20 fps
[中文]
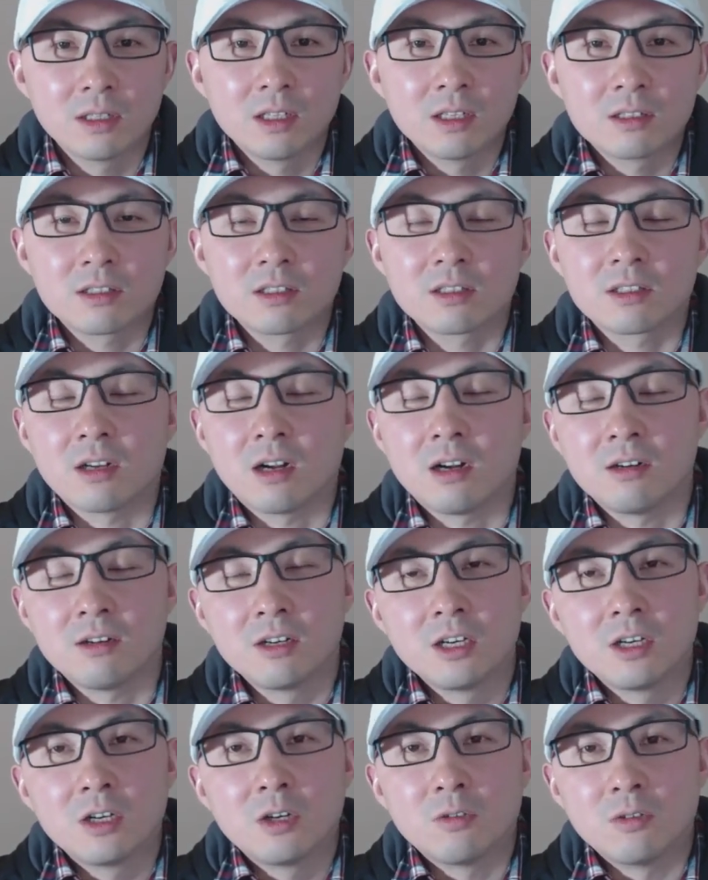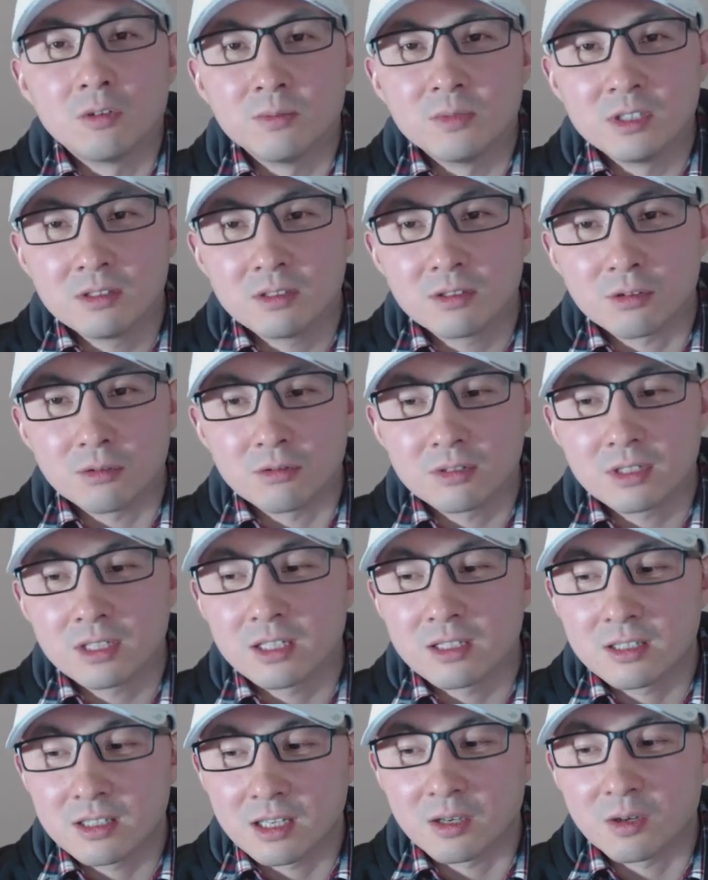至少我们从现
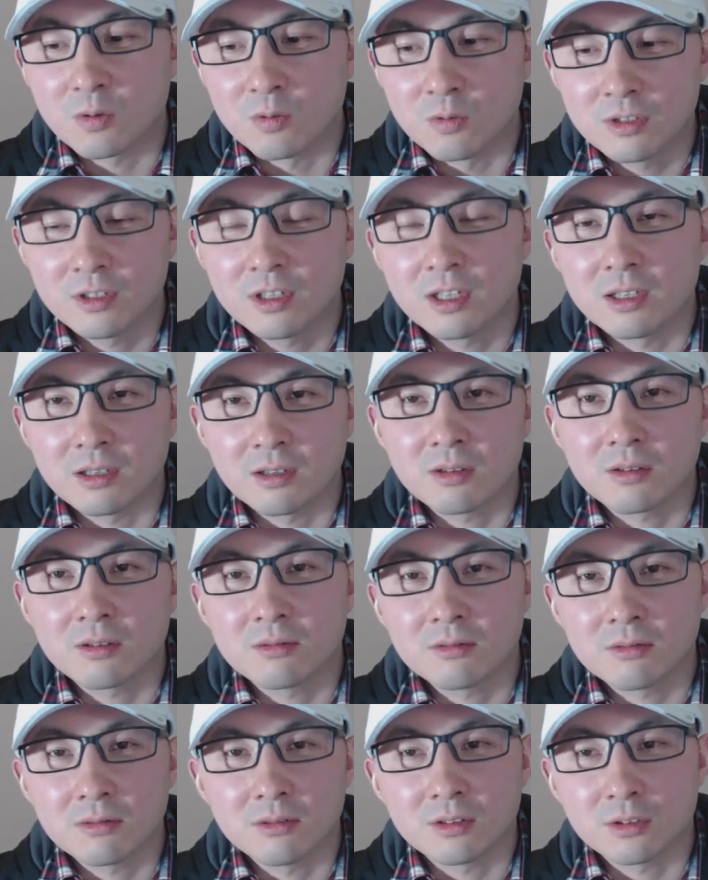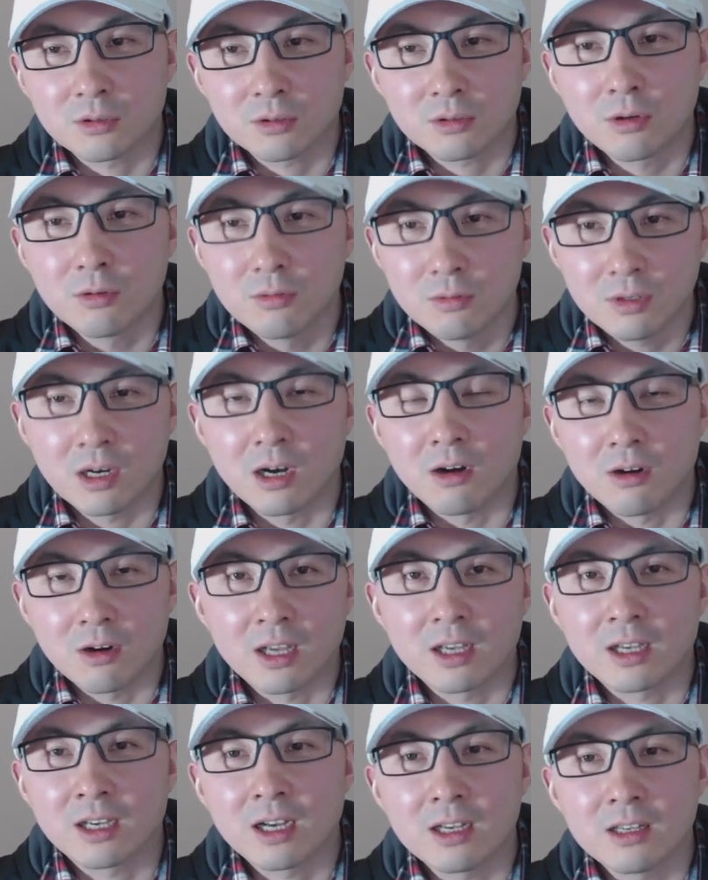在国内通稿来
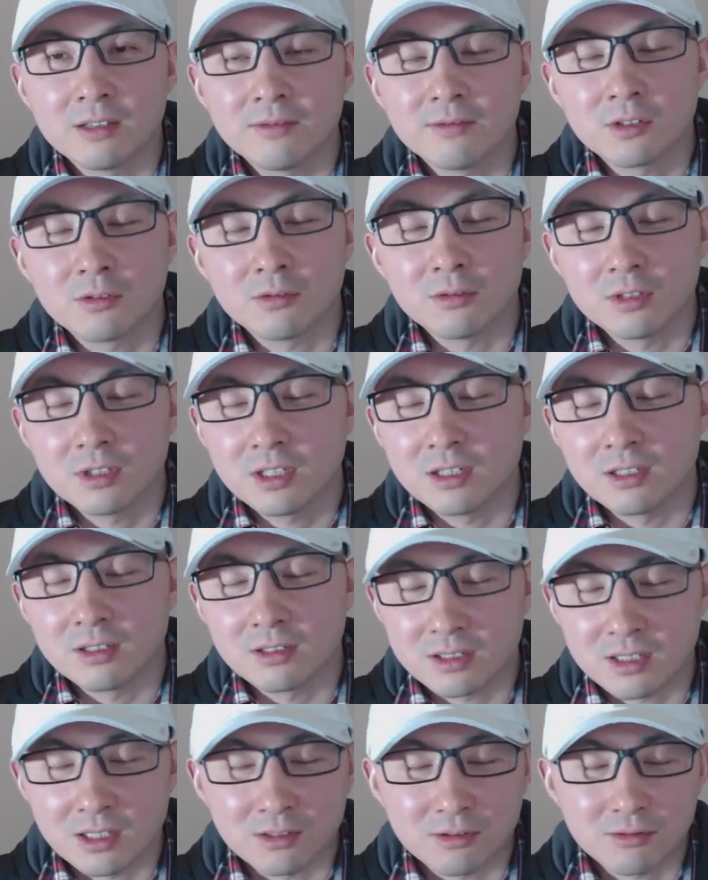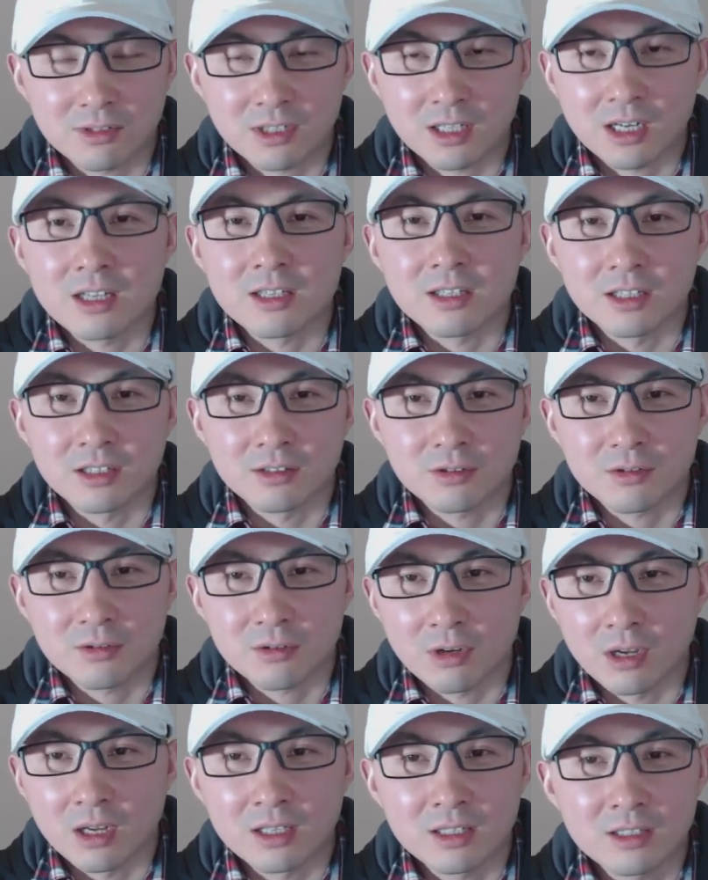看，因为国内讲述这个案情
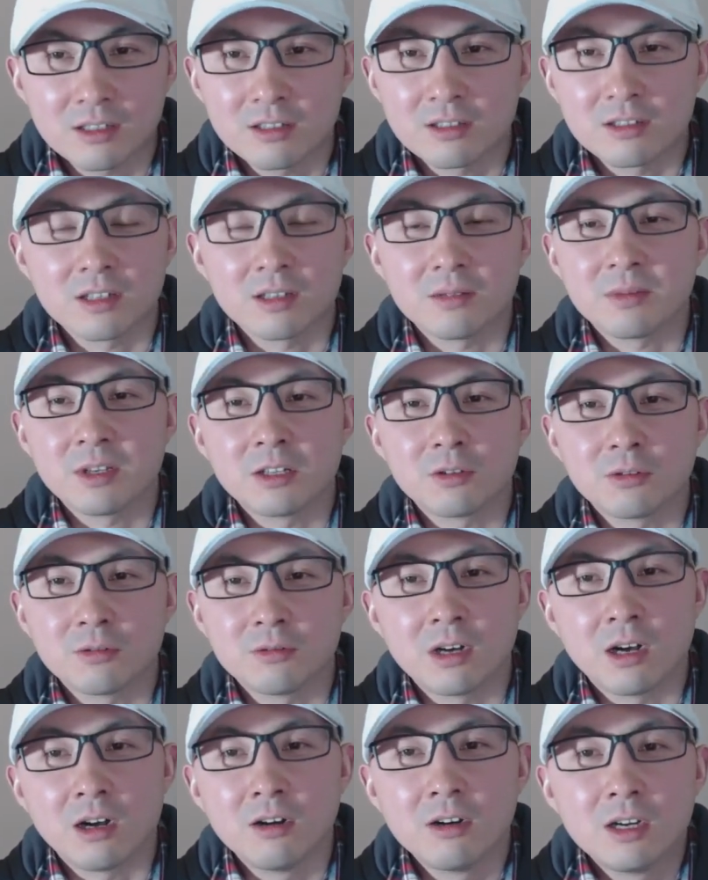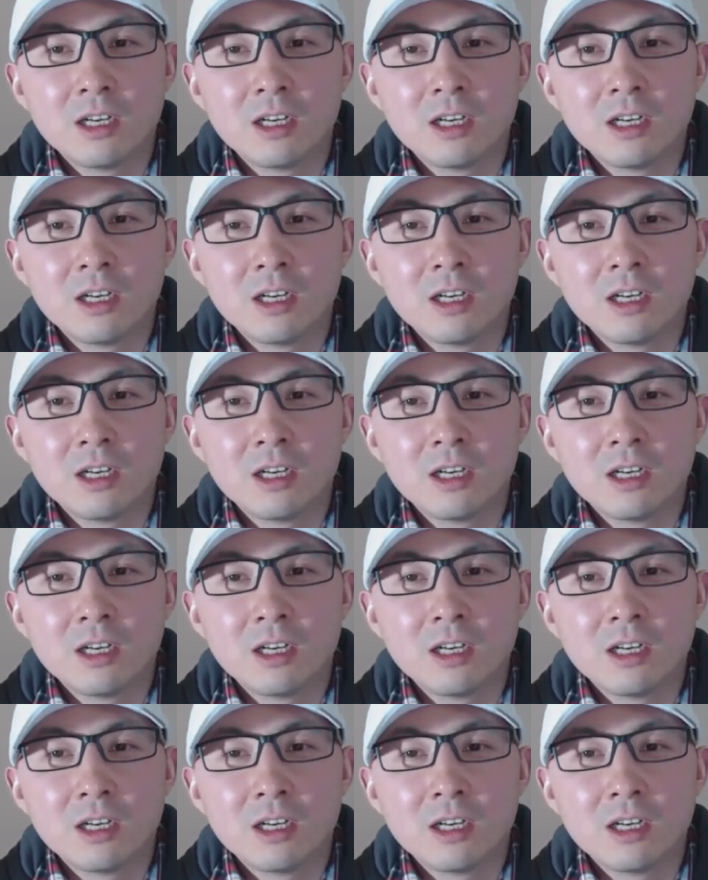全是这篇通稿，